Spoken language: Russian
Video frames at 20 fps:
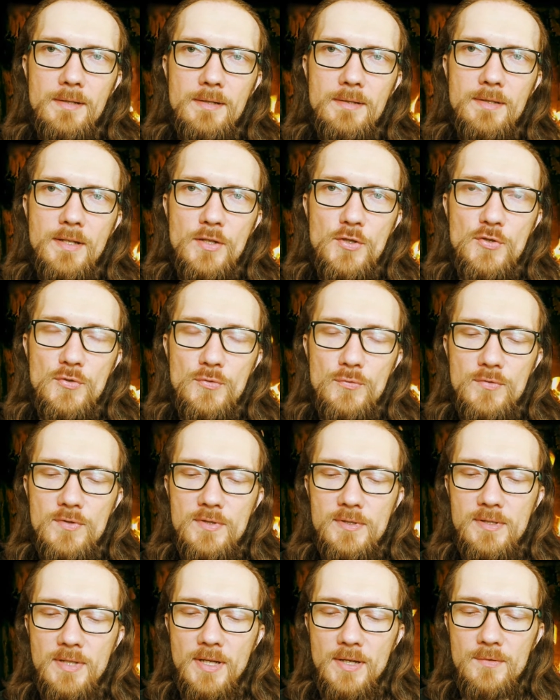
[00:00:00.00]
начну
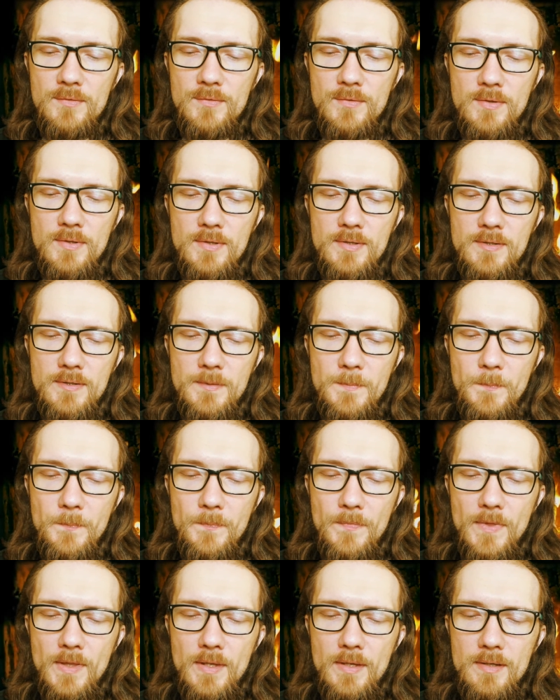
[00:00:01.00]
с того,
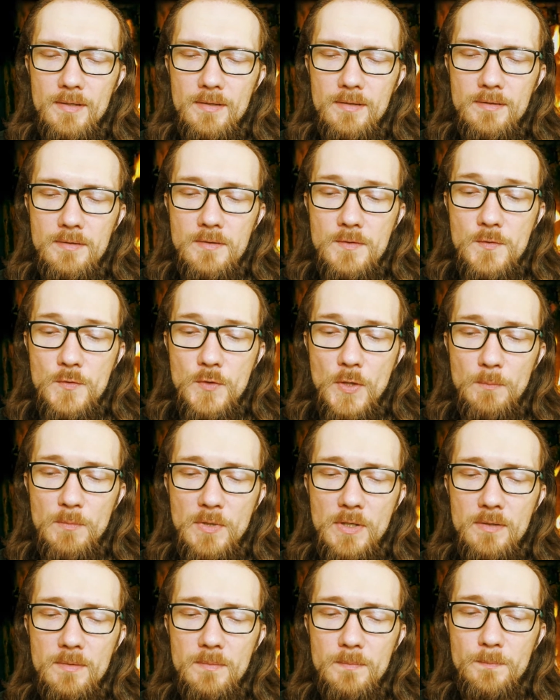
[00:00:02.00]
что
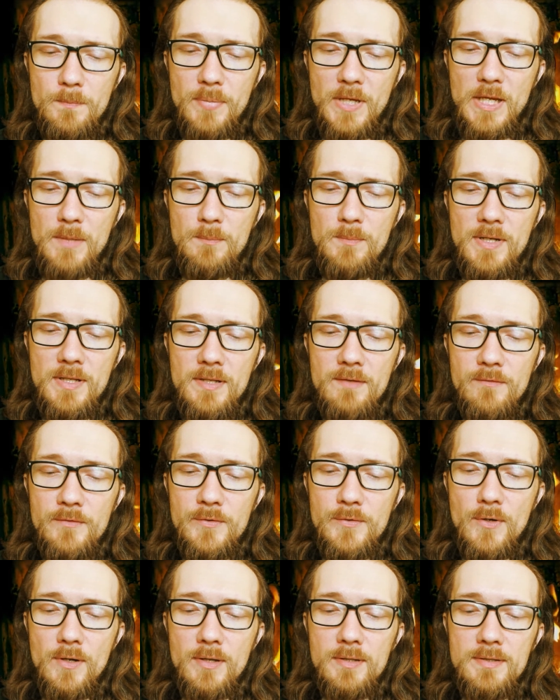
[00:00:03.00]
мы прибыли в
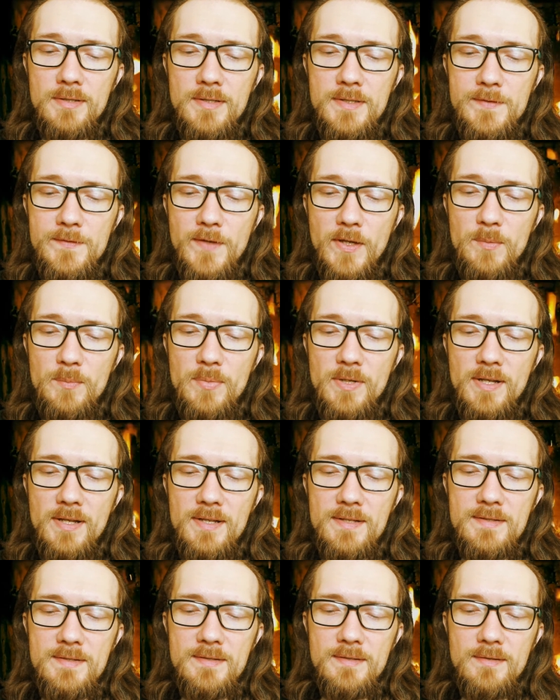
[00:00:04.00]
город
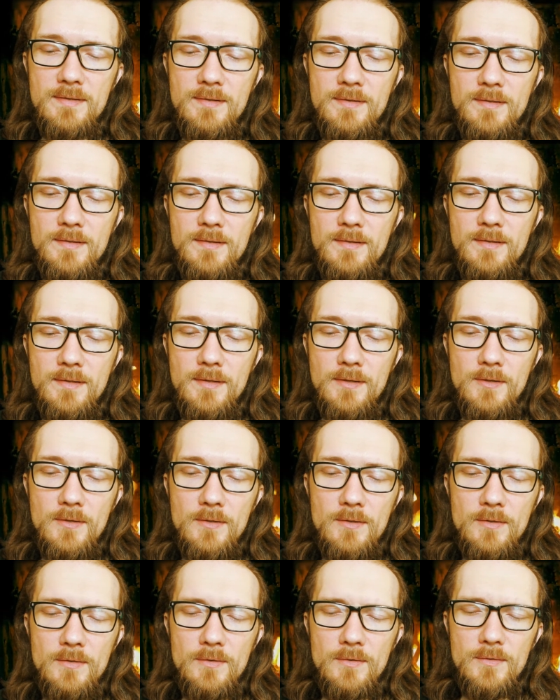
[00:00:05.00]
Зербрас
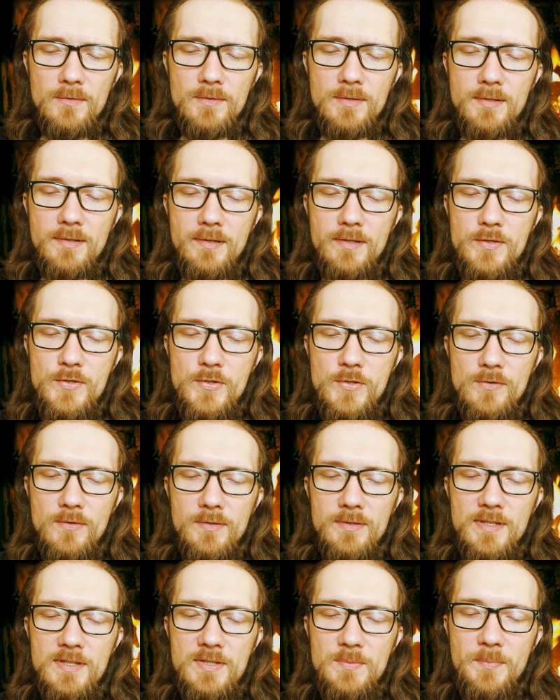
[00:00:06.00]
он
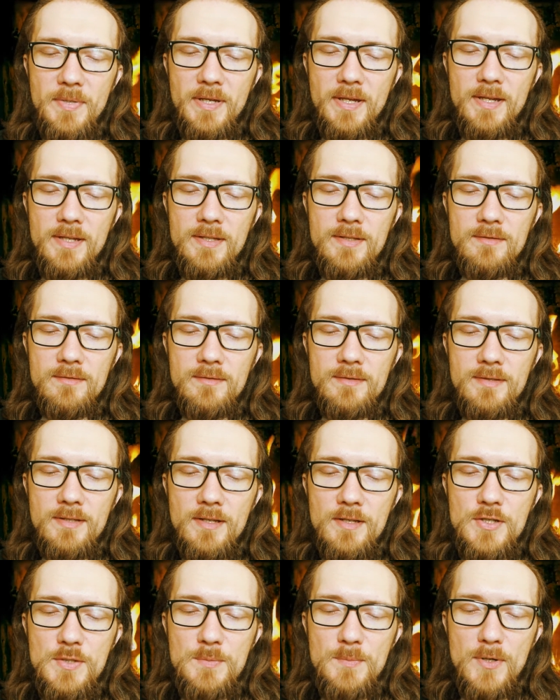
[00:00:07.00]
хорошо нас принял,
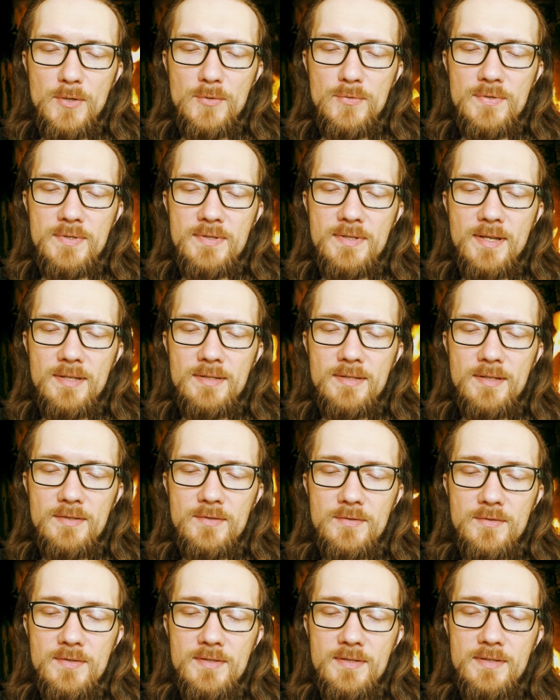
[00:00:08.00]
даже могу
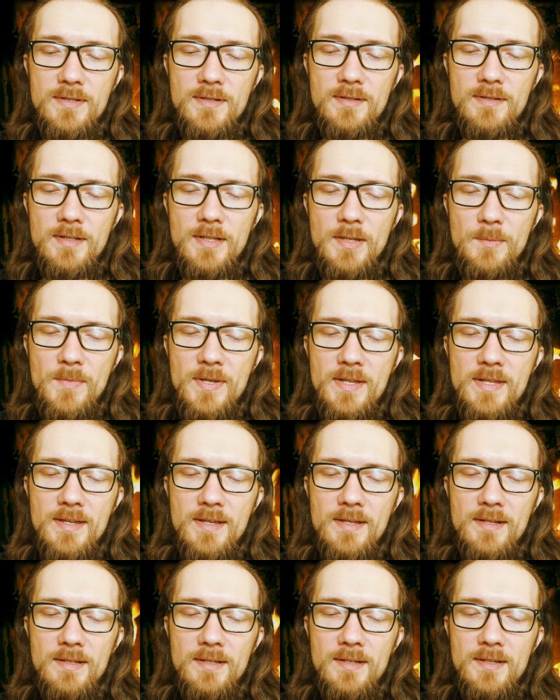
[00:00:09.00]
сказать, он стал для
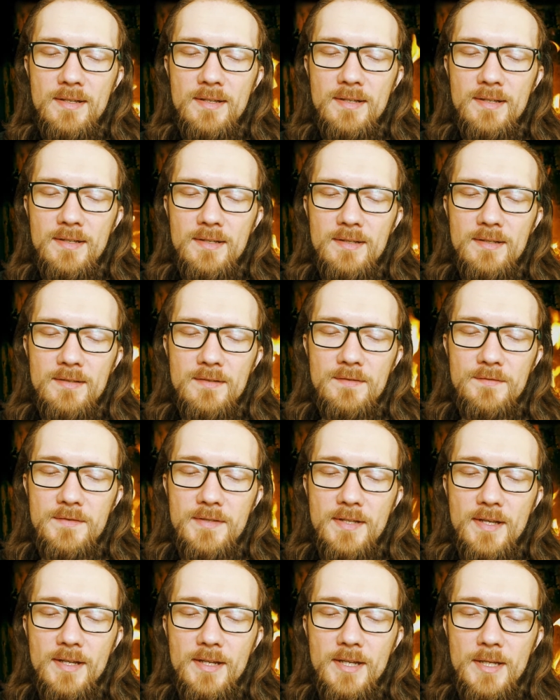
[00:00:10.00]
меня
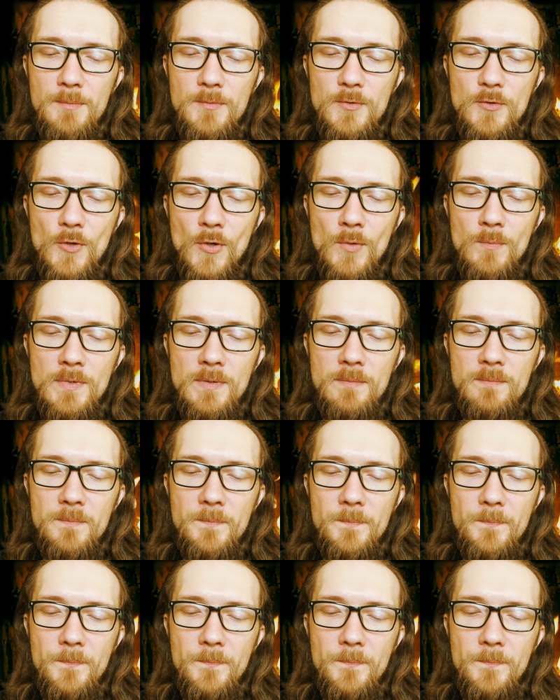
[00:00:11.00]
вторым домом.